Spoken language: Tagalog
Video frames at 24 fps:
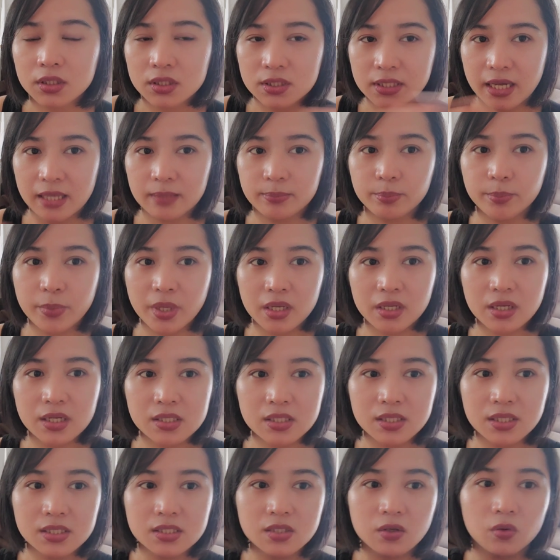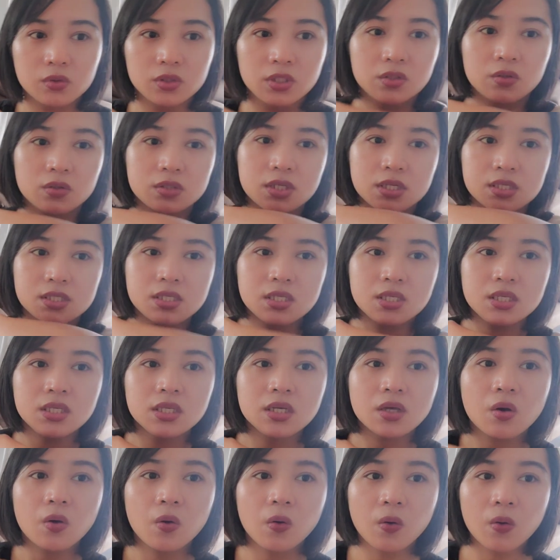Kahit may gasgas ako dito sa
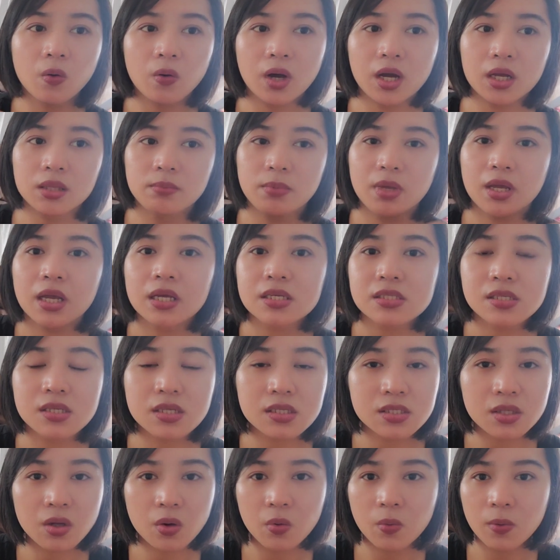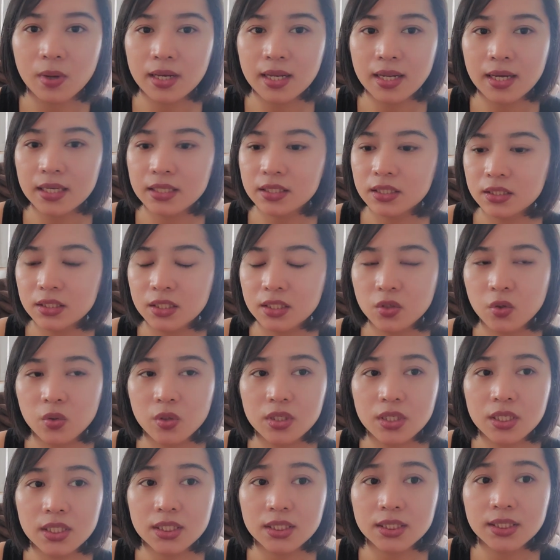siko, kahit may gasgas ako, wala, hindi ko
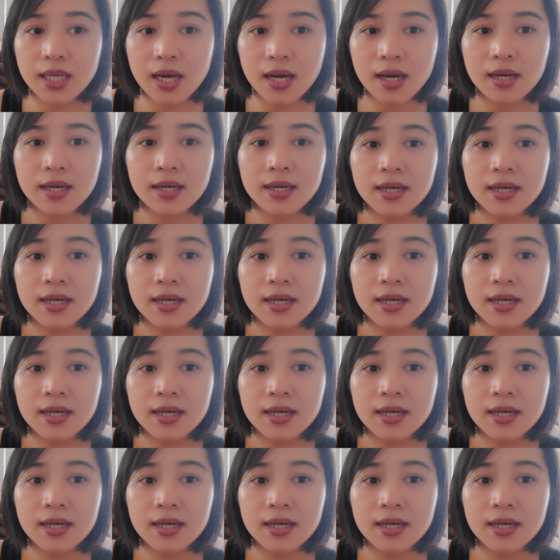ininda.